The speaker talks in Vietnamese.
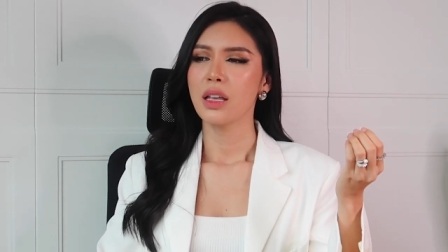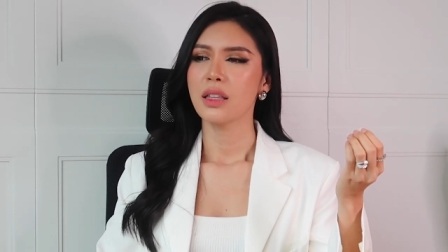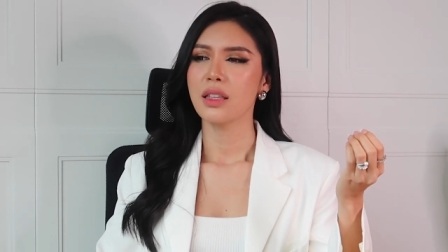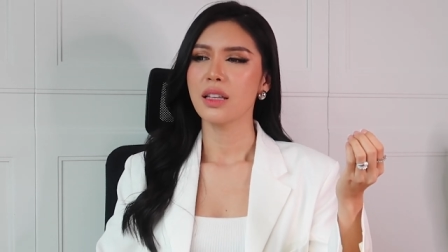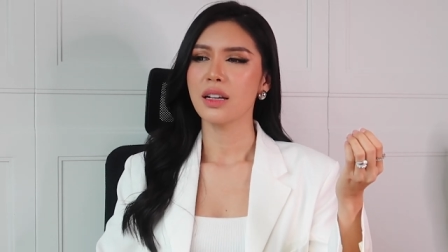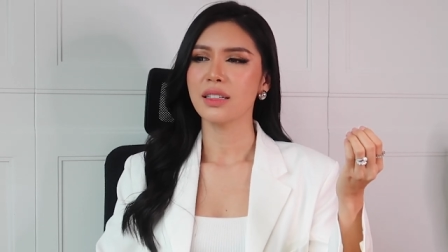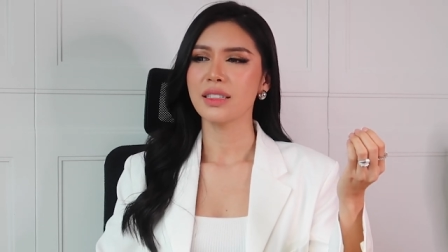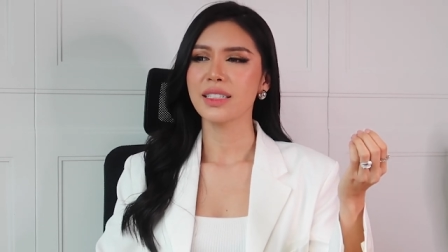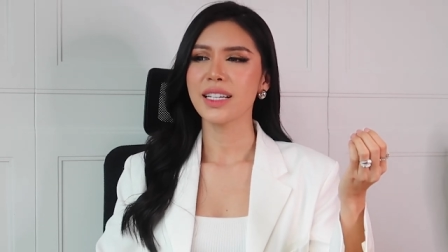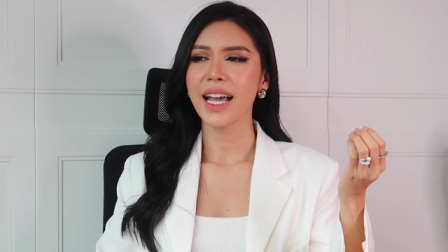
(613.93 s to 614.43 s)

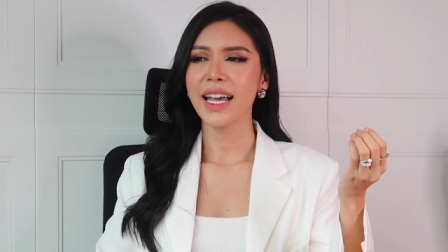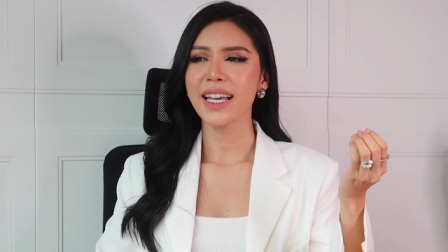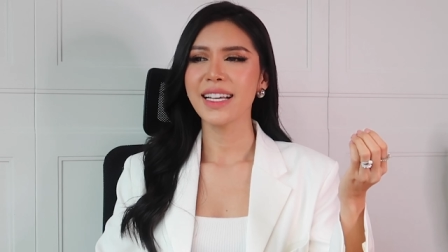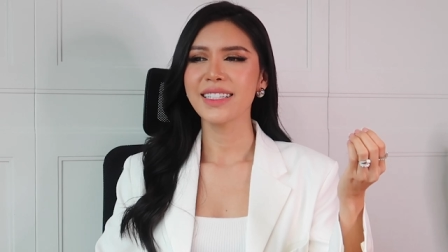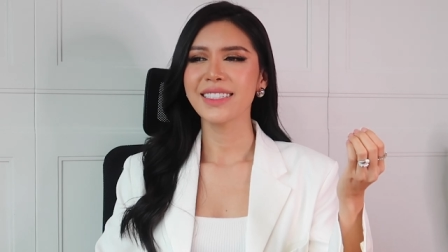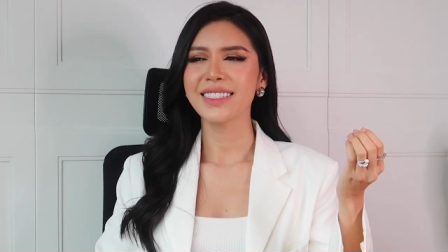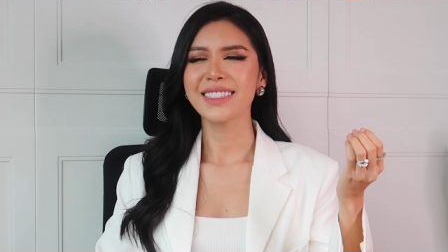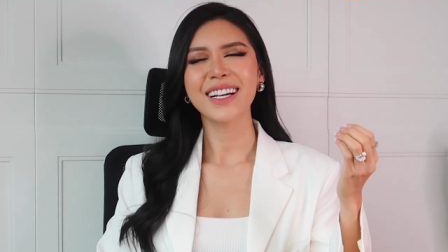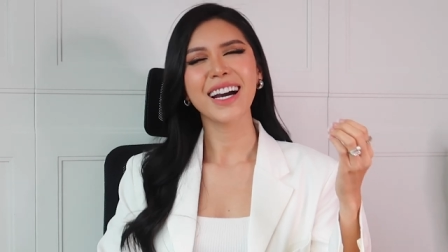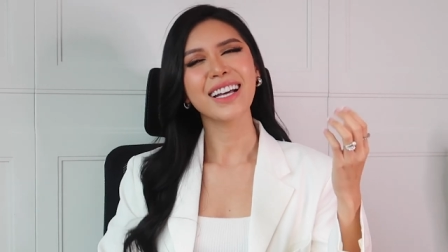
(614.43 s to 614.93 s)
những
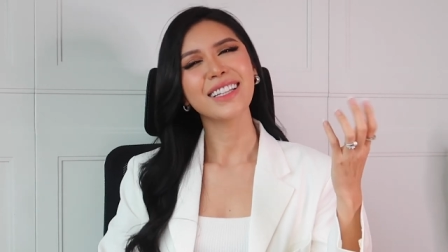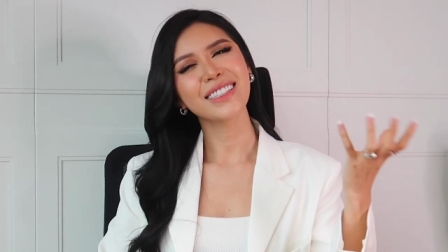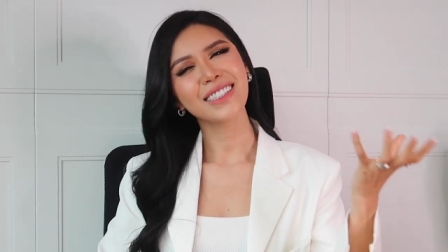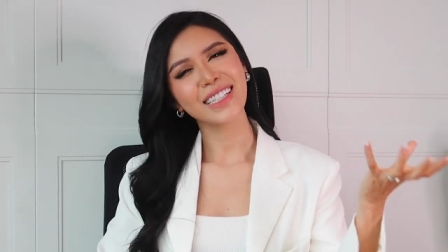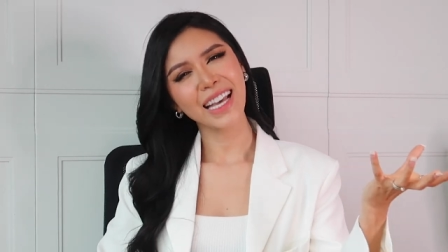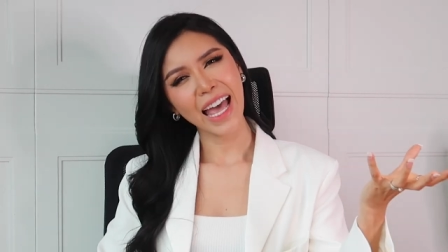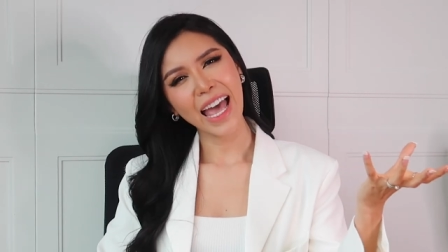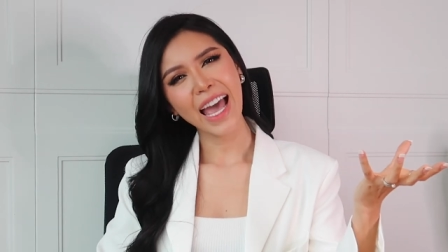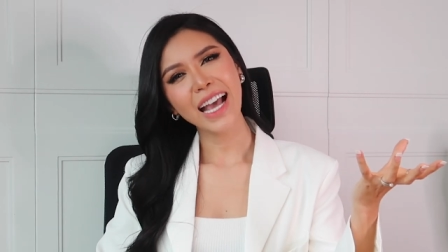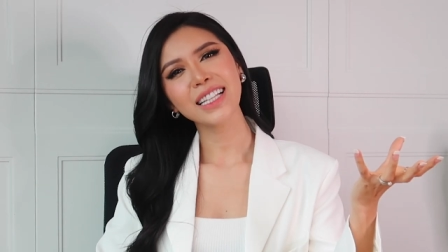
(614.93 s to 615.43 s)
cái
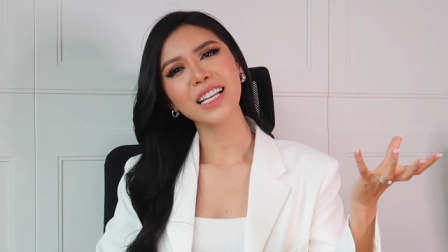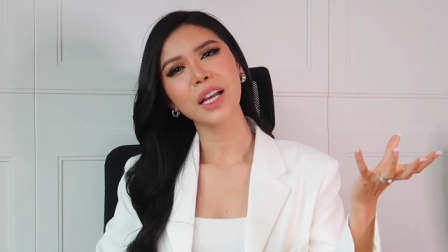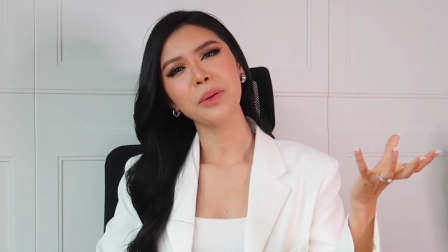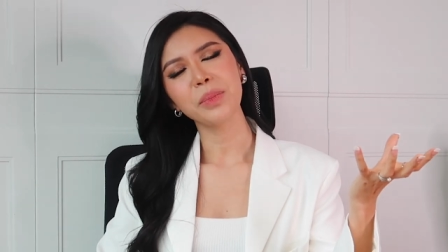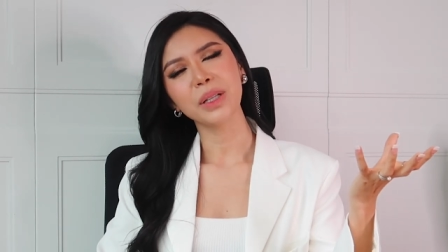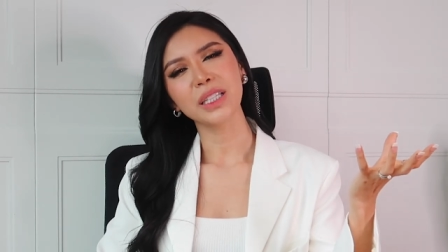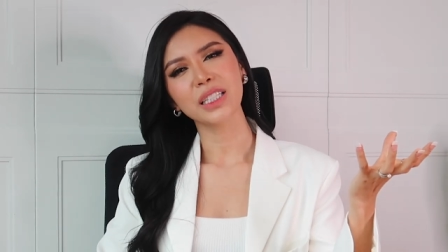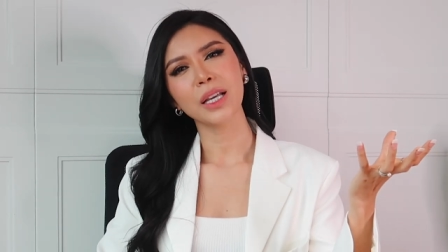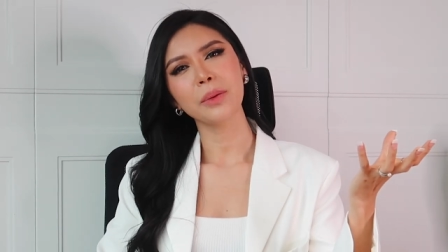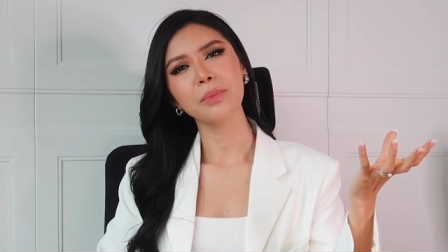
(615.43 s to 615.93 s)
kênh khác để
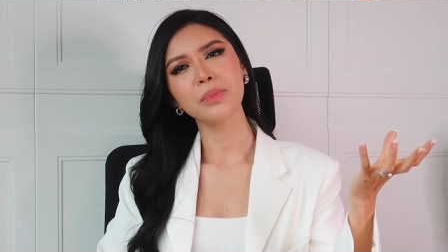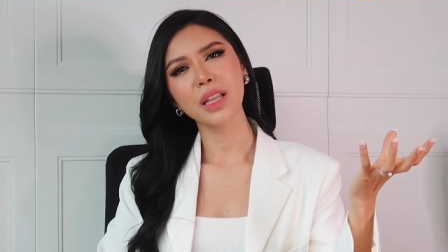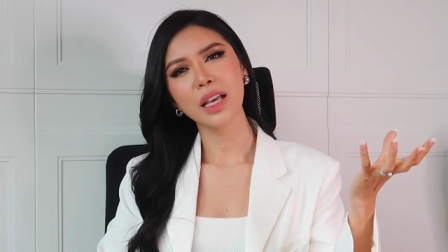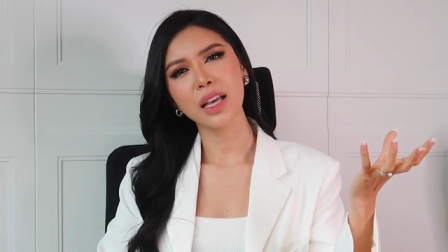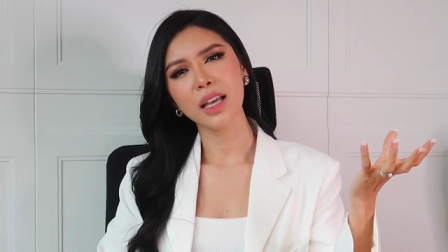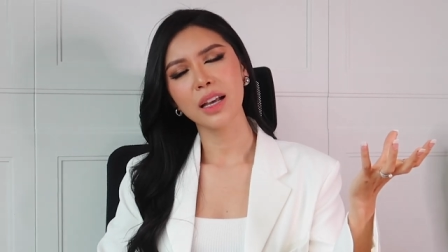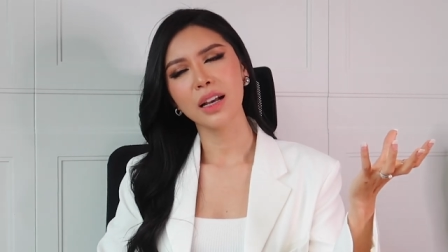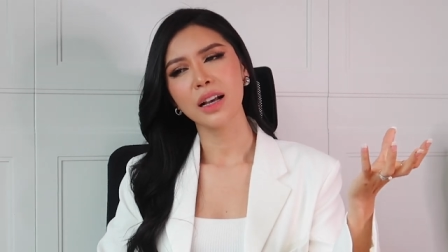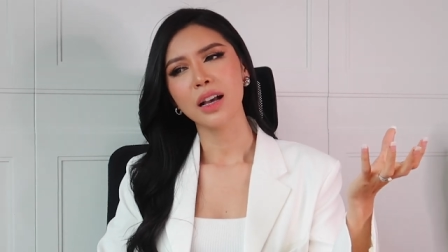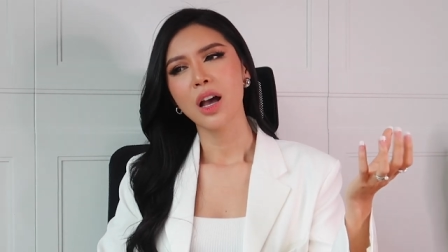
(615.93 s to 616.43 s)
mình kiếm
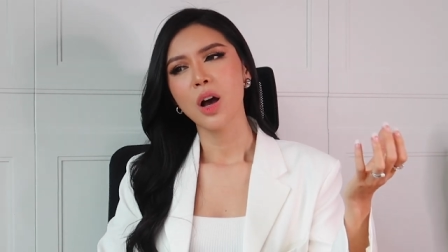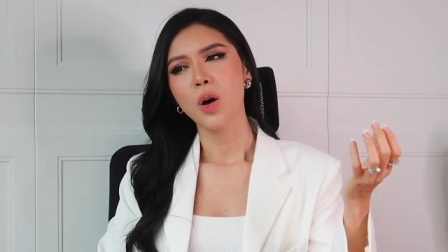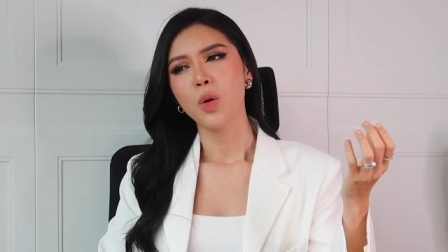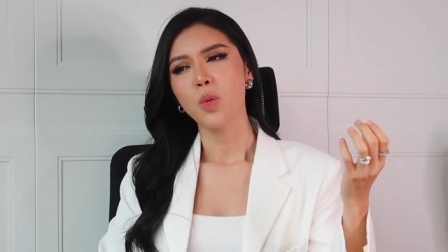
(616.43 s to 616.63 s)
tiền